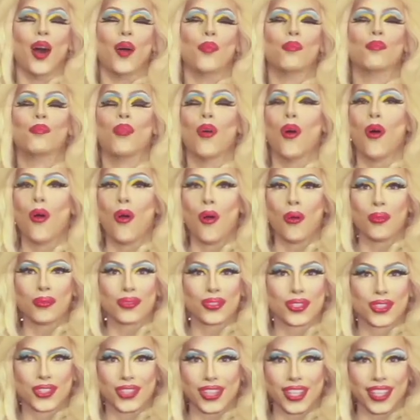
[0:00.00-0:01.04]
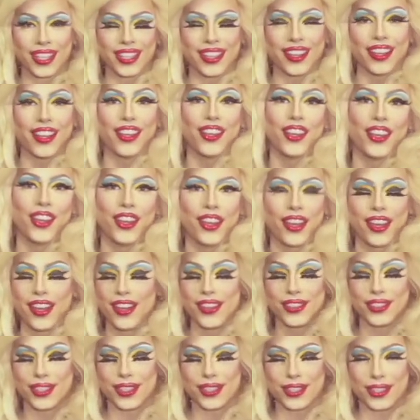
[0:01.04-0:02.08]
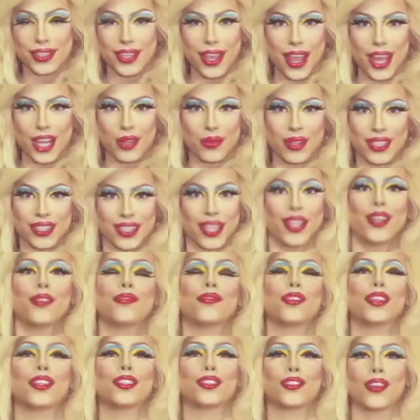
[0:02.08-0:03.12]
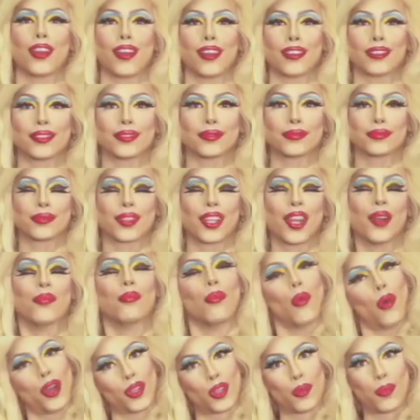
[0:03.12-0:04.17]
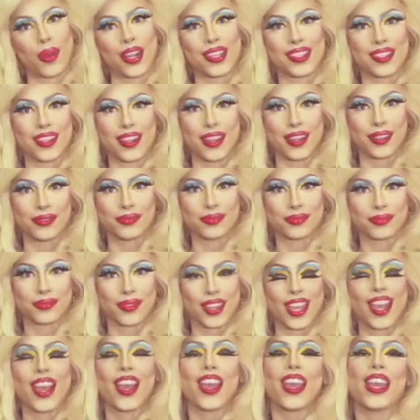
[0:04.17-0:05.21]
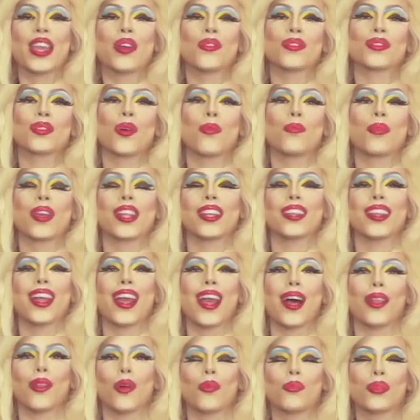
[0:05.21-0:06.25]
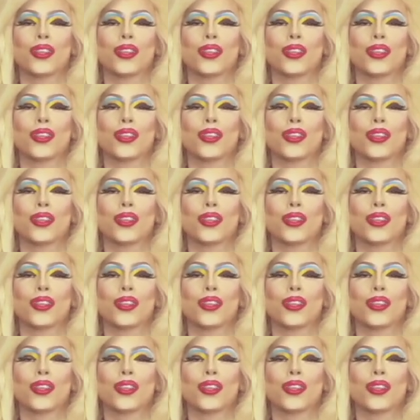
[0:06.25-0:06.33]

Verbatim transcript: Bonding e Entertainment Television. Muito prazer. Eu sou Penelope